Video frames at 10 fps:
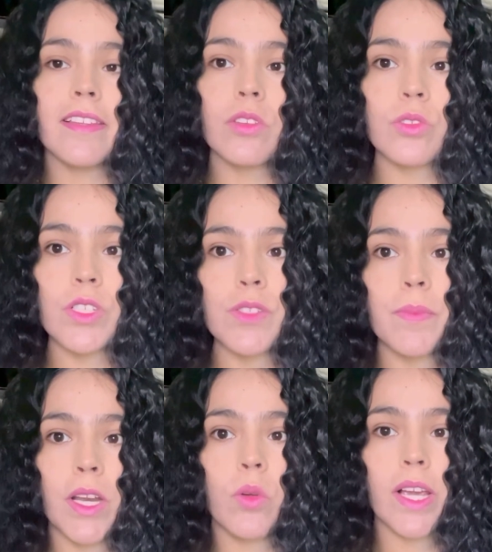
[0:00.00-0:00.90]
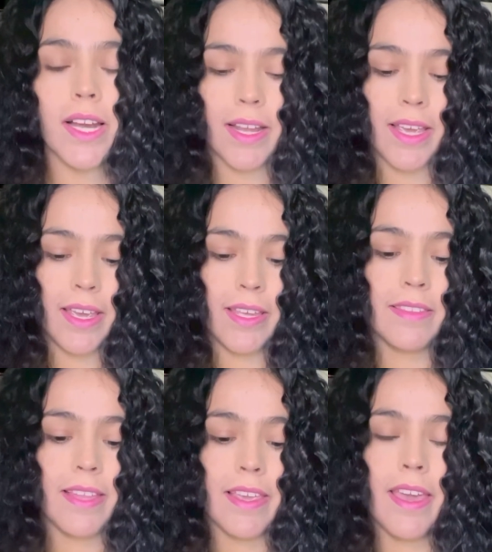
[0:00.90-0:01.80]
entonces me lo encargué
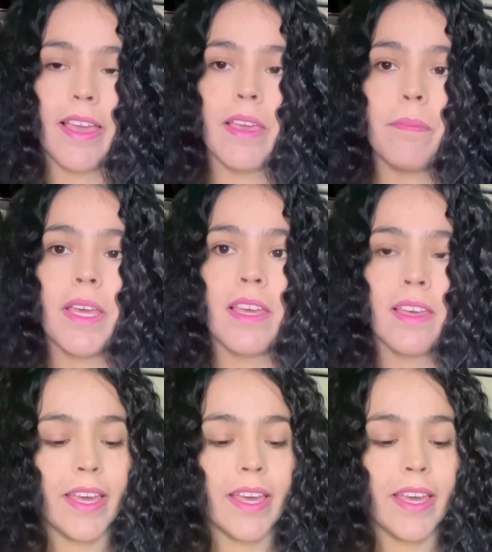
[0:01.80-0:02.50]
en talla M.